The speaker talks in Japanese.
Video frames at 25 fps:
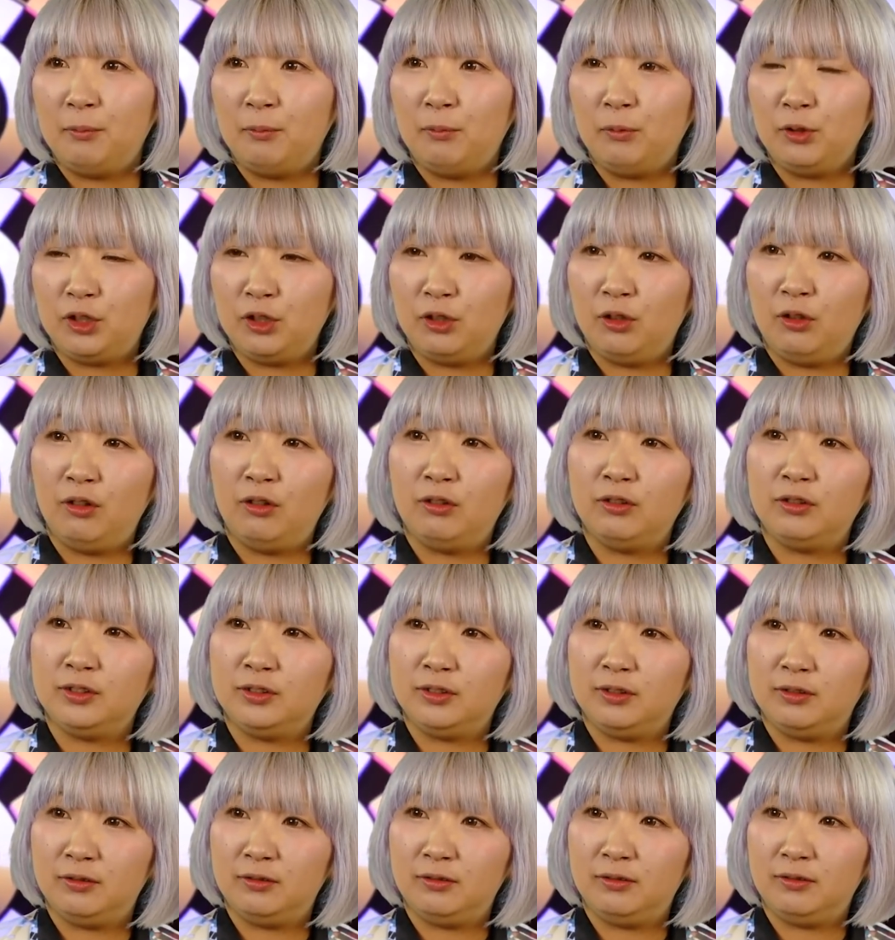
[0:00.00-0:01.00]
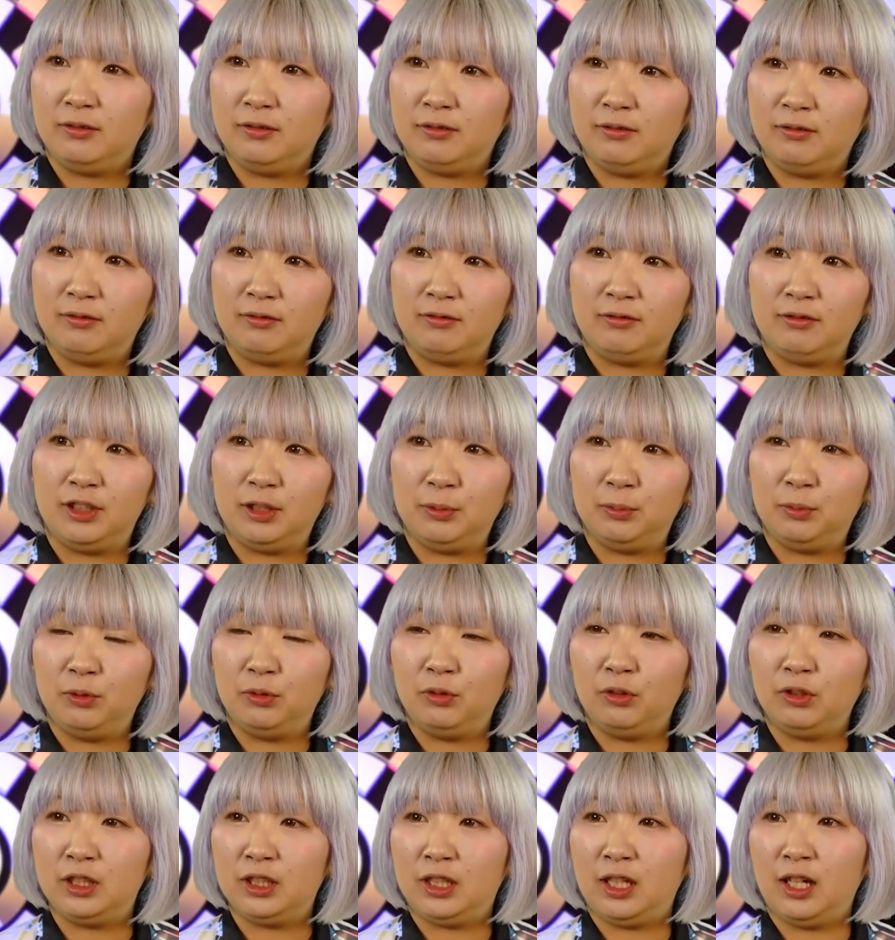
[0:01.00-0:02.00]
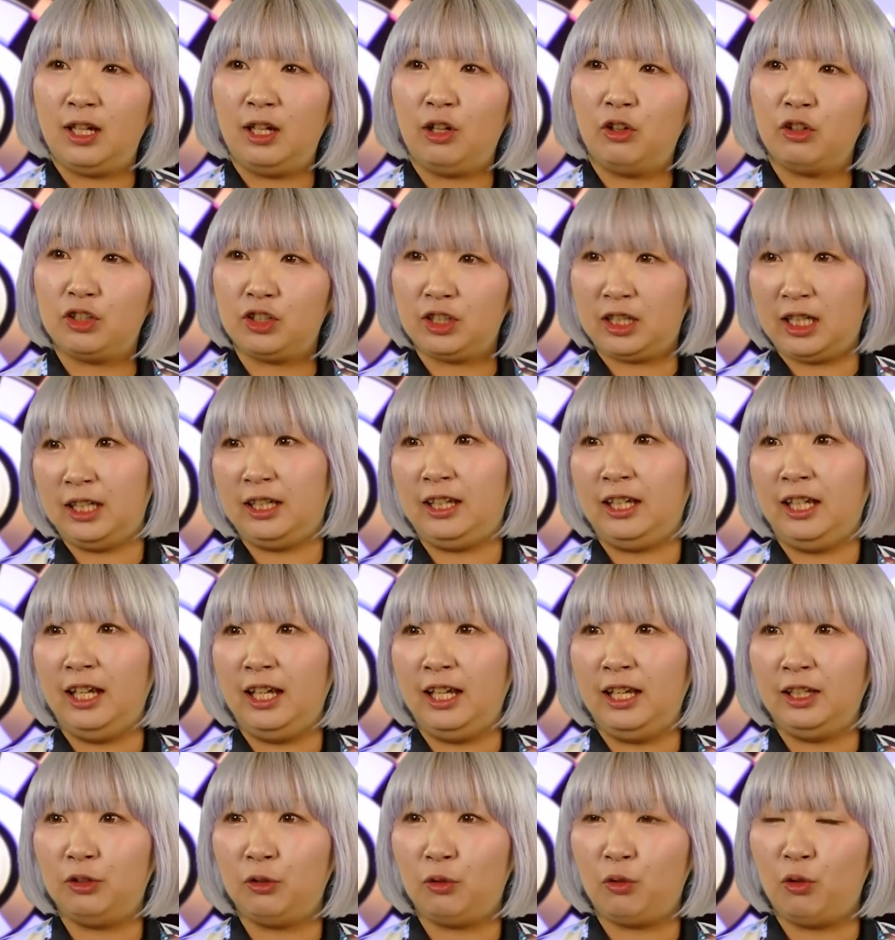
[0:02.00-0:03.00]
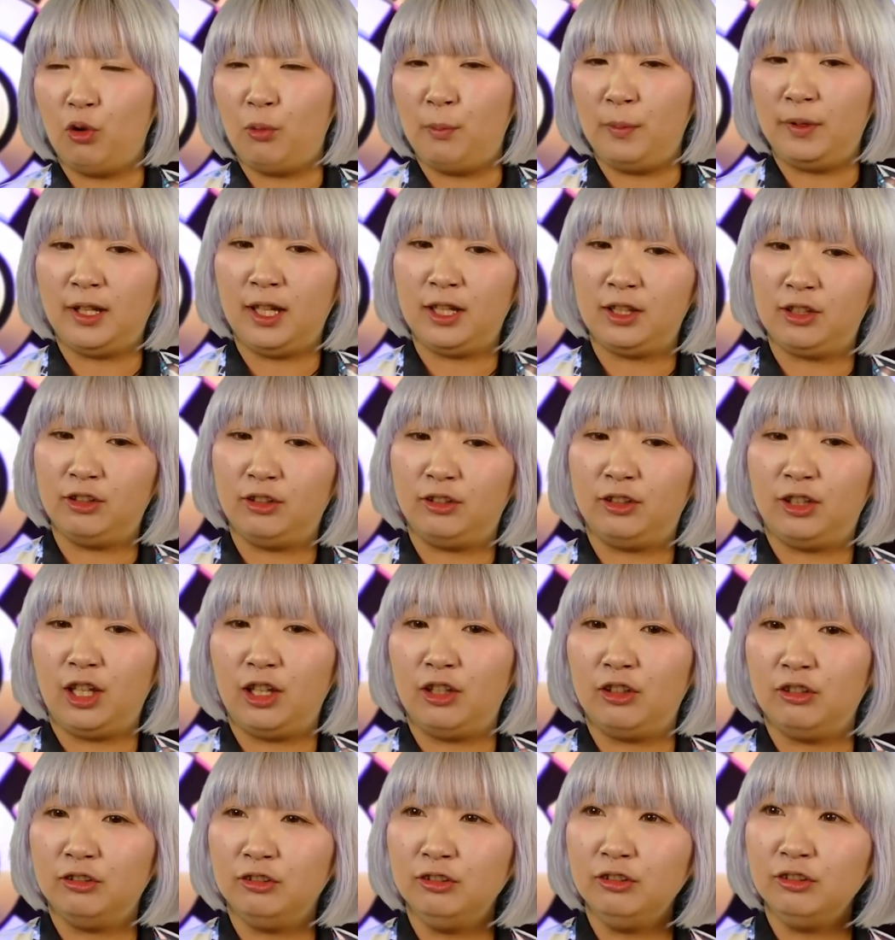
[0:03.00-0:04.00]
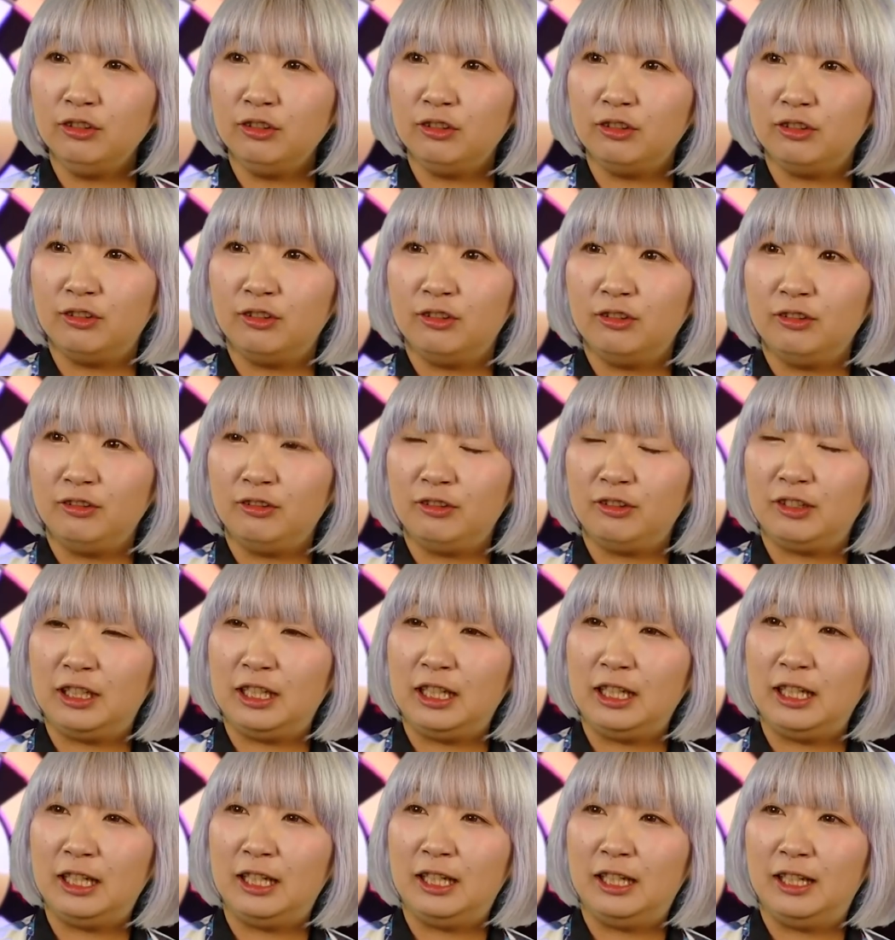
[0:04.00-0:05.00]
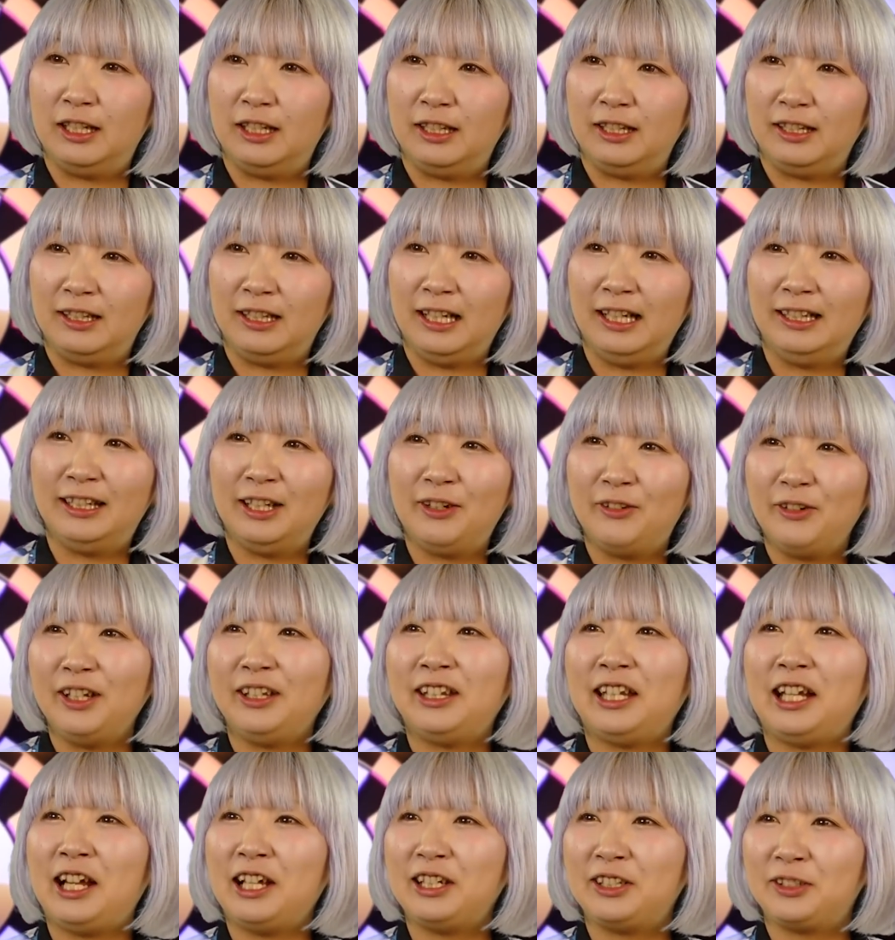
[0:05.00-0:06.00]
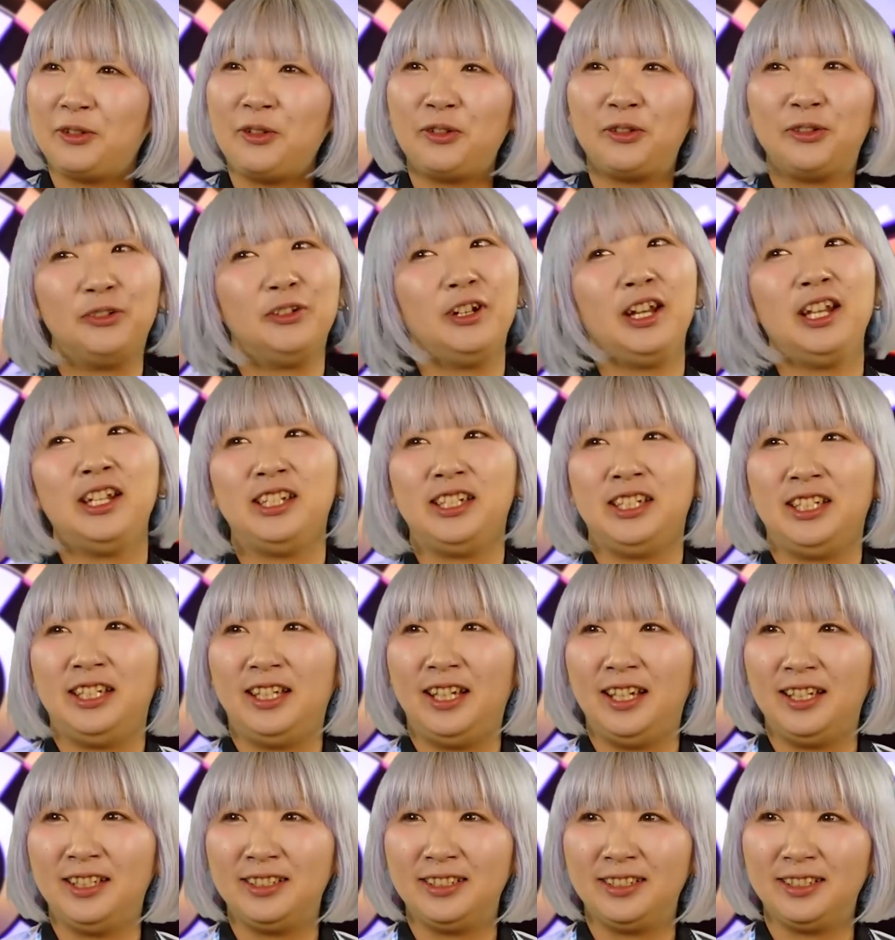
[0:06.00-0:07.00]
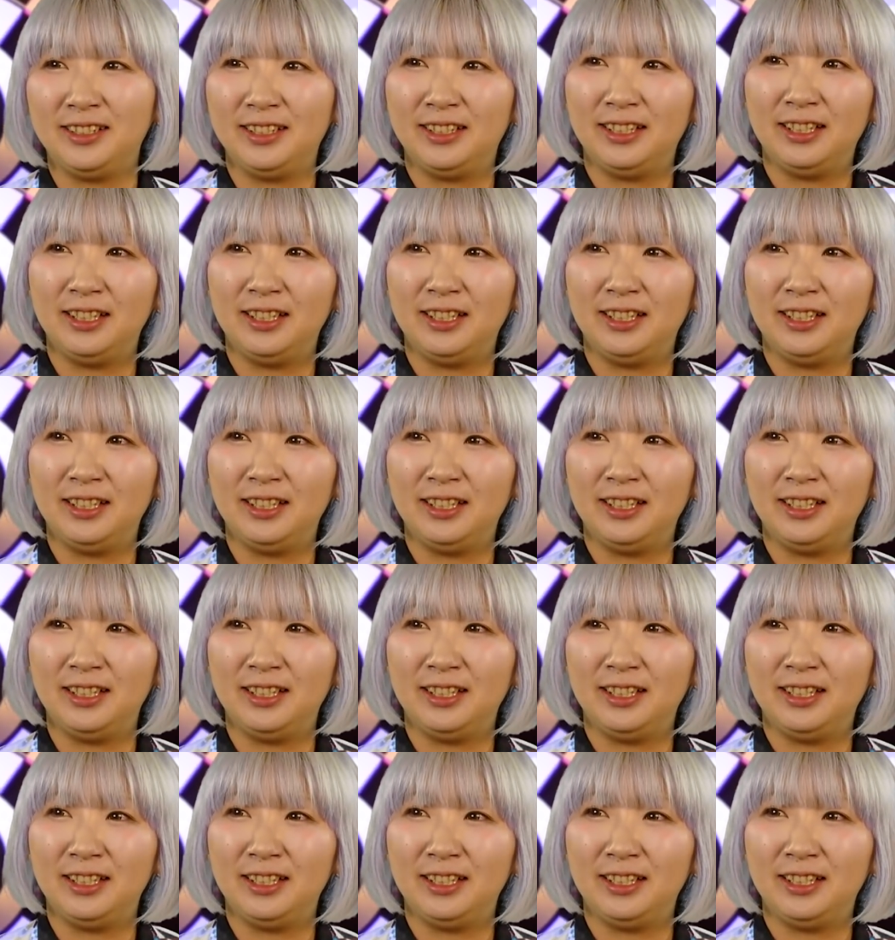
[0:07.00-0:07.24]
もちろん自分の力をつけてそこを目指すっていう風になってくれたらすごく嬉しいです。